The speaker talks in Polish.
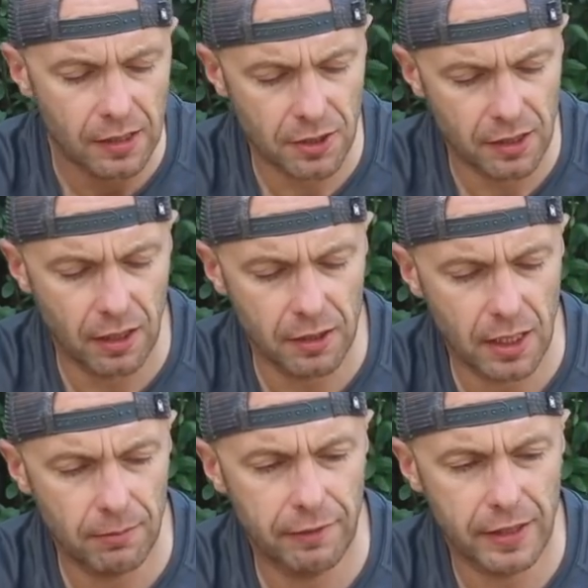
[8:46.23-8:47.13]
Jeżeli chodzi
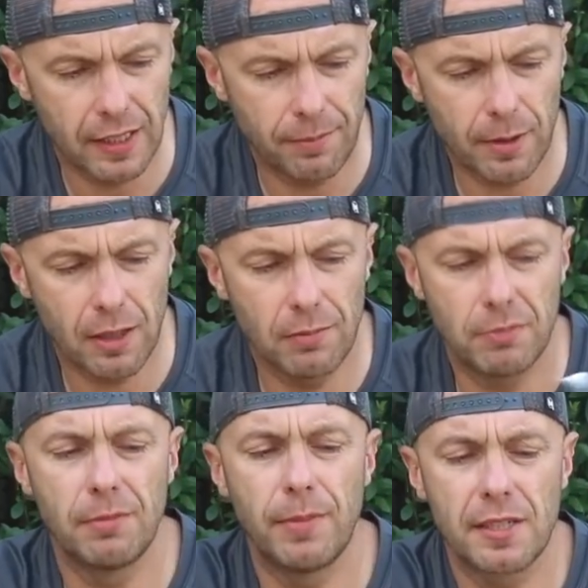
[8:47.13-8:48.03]
o Mavica Pro,
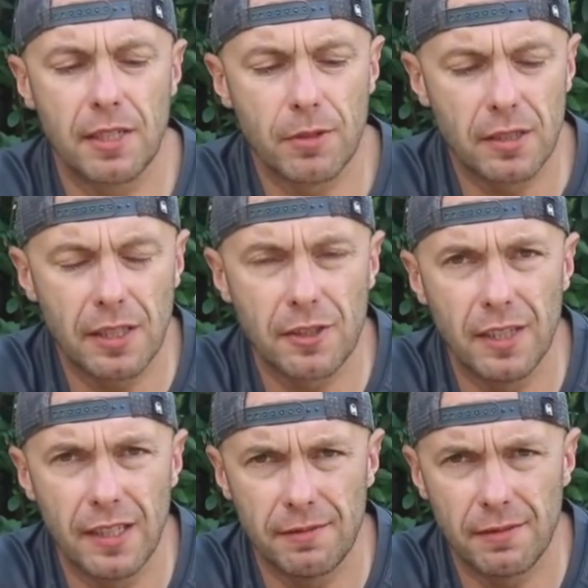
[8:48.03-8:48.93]
mamy bardziej
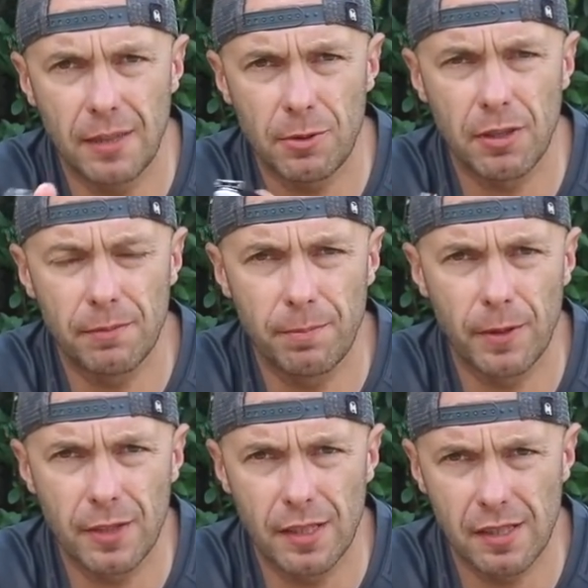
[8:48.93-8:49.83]
użyteczne na przykład
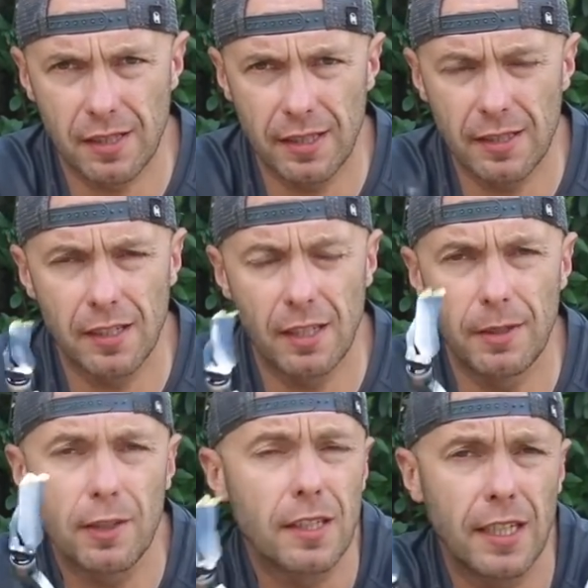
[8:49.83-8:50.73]
podczas kręcenia
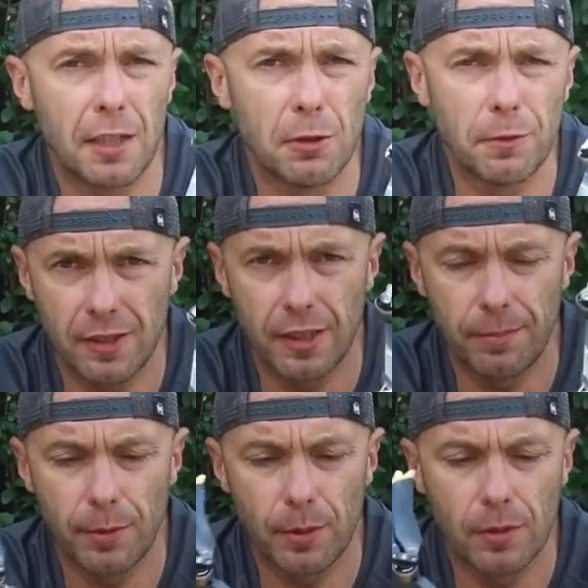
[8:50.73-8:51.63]
materiałów
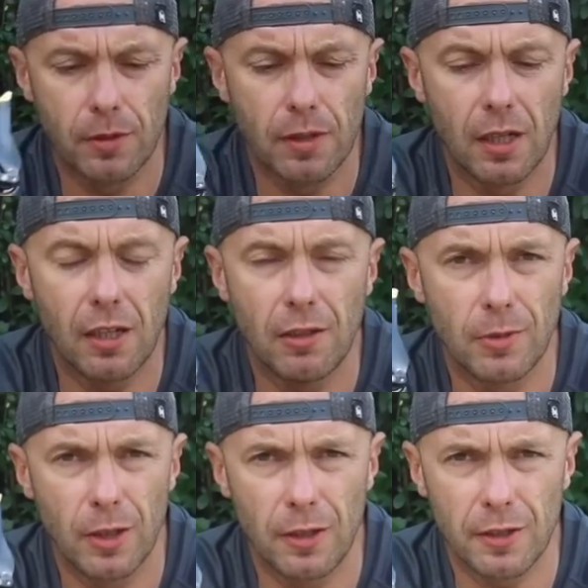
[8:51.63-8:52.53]
typu
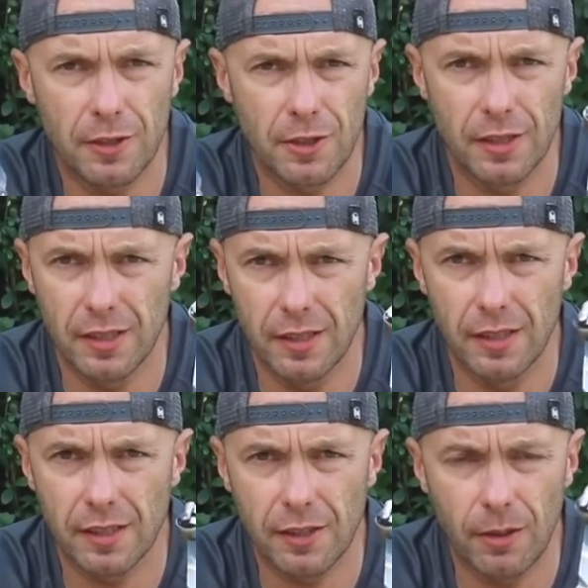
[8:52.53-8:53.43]
home lock czy
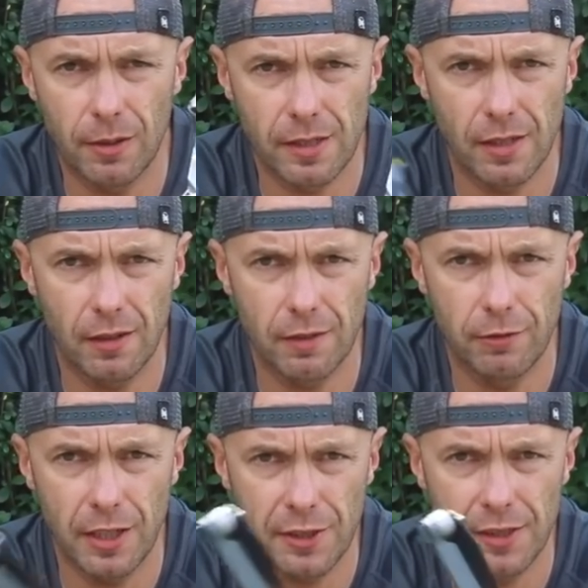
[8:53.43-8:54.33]
course lock
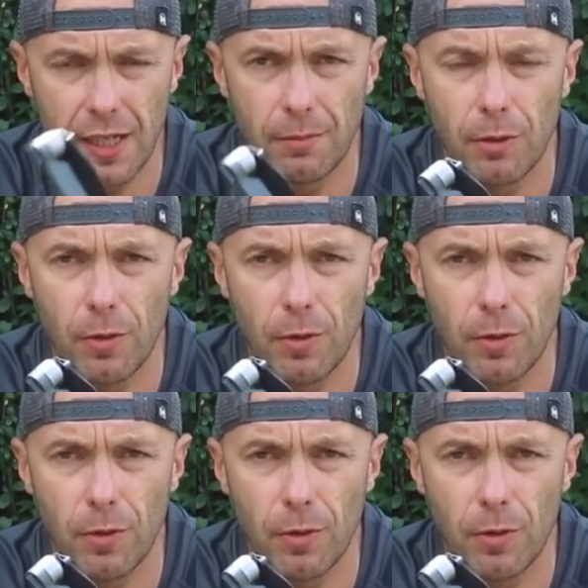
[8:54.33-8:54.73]
właśnie albo